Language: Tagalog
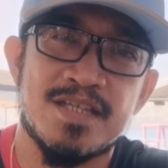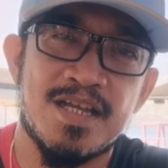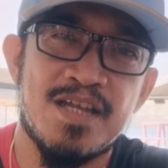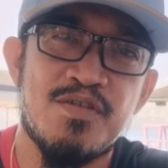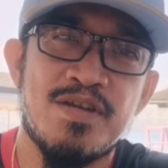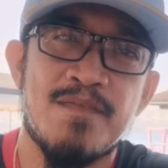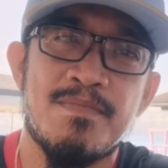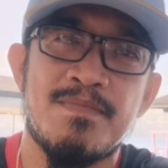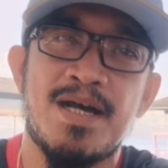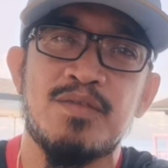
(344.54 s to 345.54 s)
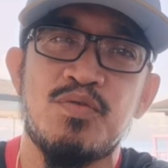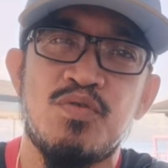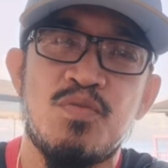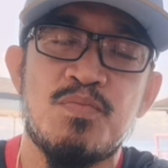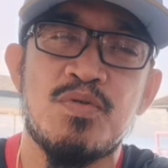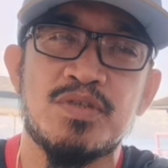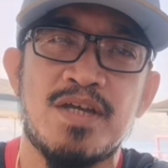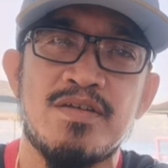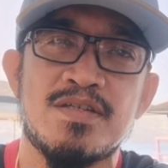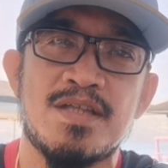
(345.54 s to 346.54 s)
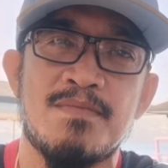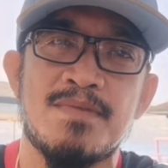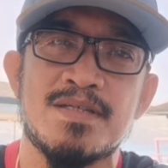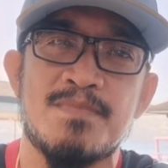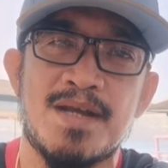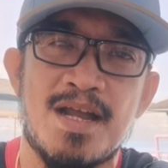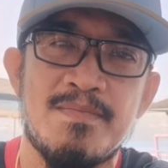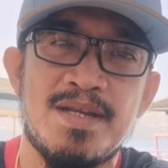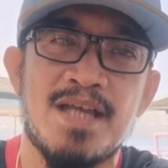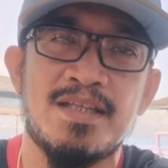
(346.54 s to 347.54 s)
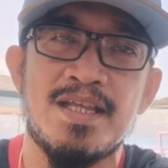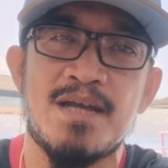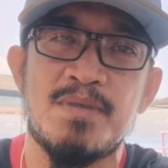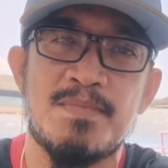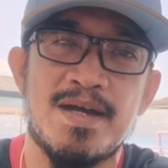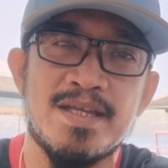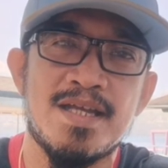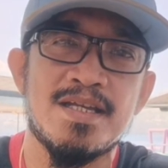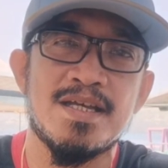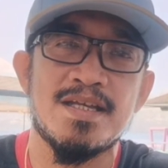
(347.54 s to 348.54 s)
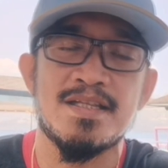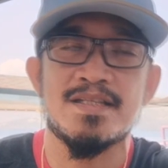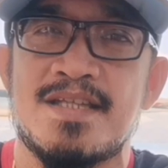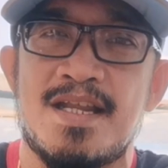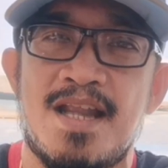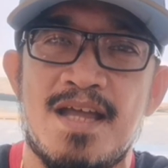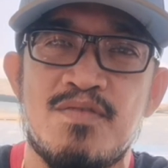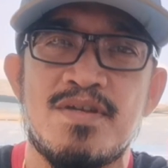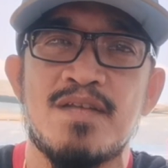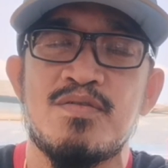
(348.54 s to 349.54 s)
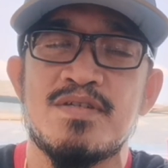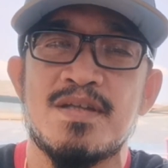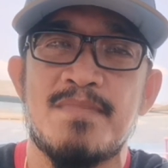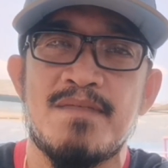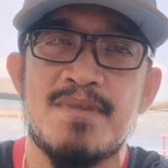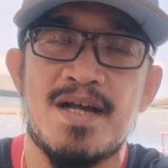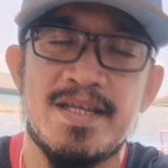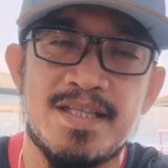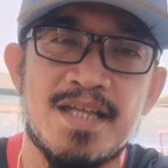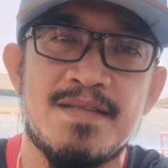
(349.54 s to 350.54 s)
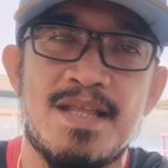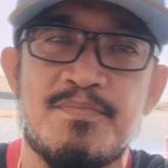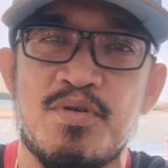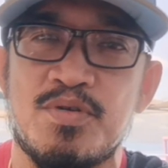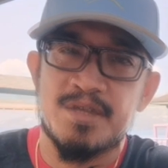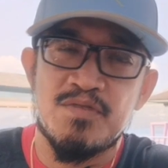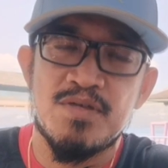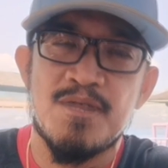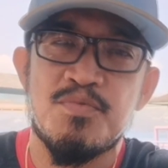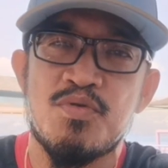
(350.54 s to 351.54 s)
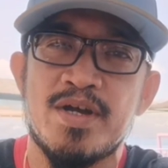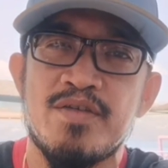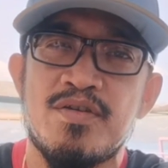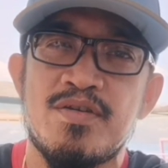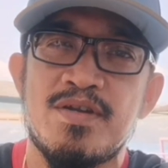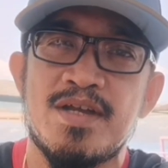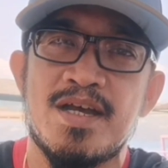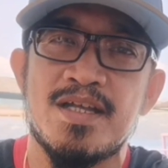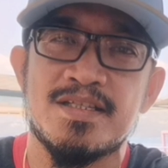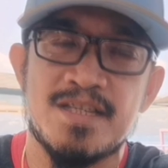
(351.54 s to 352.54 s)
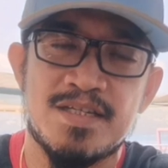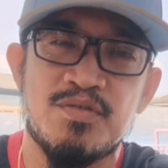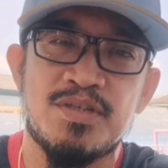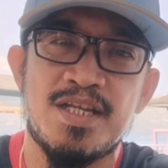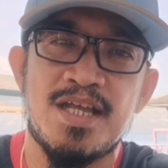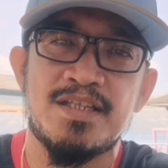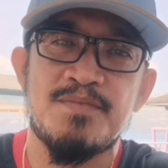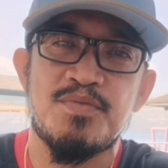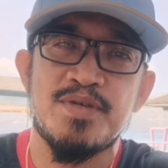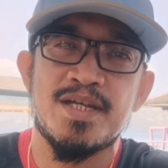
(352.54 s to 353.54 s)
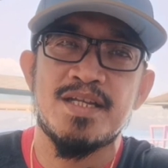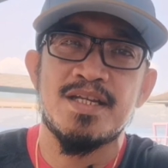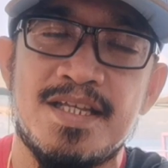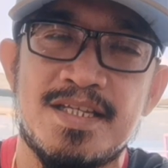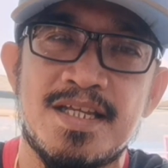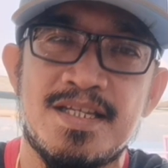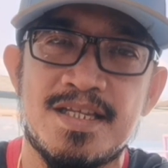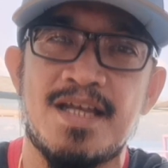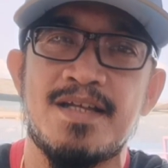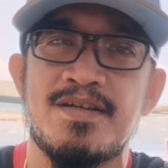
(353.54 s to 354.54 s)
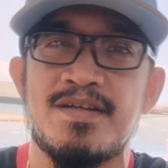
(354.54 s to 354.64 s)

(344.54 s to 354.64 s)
Sa gayon, eh, makatulong po tayo sa mas marami nating kababayan at sa lalo na dun sa may mga edad na po. Tanong lang po kayo at sasagutin natin po yan isa-isa.